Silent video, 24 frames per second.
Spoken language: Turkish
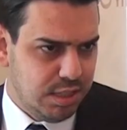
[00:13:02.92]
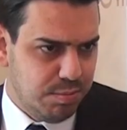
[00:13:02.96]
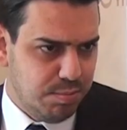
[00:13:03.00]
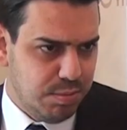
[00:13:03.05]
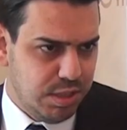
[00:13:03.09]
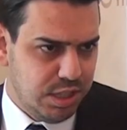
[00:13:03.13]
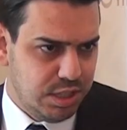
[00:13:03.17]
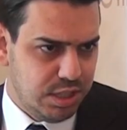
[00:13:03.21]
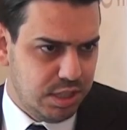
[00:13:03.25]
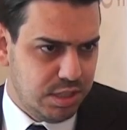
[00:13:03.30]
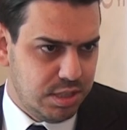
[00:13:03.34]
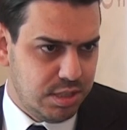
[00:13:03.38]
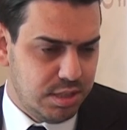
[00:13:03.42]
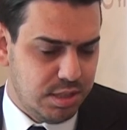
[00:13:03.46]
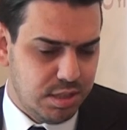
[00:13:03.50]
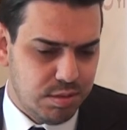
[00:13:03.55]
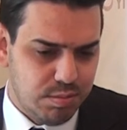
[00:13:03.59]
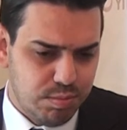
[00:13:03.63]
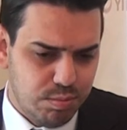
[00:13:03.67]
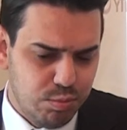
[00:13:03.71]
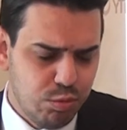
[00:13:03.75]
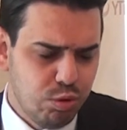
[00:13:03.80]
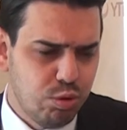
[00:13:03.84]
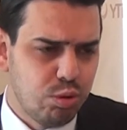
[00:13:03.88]
bakış açısıydı.
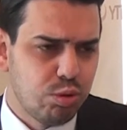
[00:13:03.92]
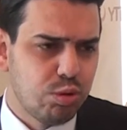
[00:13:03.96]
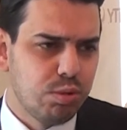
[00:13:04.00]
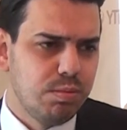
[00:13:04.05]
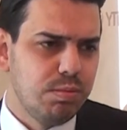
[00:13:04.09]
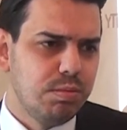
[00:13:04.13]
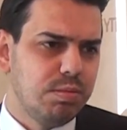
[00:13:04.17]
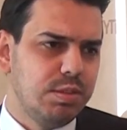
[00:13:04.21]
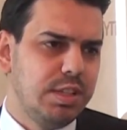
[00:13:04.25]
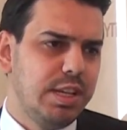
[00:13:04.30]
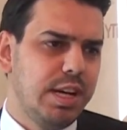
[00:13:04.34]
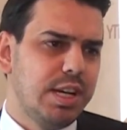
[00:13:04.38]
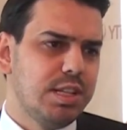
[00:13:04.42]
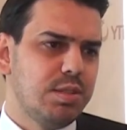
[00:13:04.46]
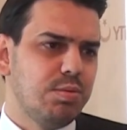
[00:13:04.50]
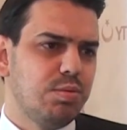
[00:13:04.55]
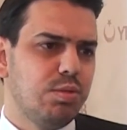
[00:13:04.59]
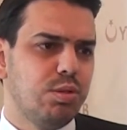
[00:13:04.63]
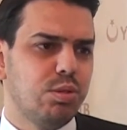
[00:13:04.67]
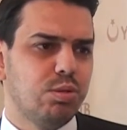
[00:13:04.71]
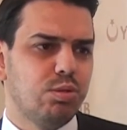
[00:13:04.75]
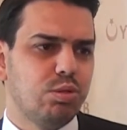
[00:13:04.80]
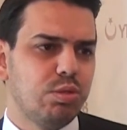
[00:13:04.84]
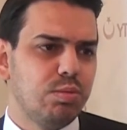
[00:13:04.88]
Bu kurum,
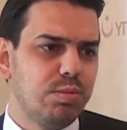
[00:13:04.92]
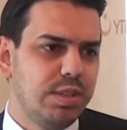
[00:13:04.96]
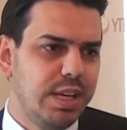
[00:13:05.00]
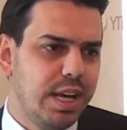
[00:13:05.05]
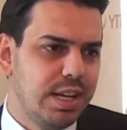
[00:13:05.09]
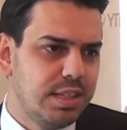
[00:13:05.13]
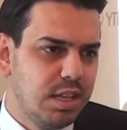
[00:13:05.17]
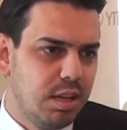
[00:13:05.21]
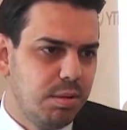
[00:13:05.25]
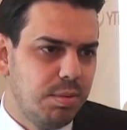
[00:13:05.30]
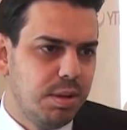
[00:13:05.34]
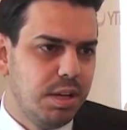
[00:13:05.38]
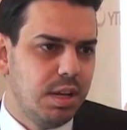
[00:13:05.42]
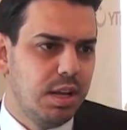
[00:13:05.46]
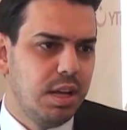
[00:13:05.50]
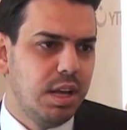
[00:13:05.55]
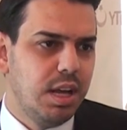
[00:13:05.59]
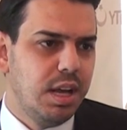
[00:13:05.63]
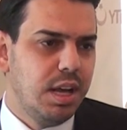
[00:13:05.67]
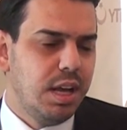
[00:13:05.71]
diaspora kurumu YTB,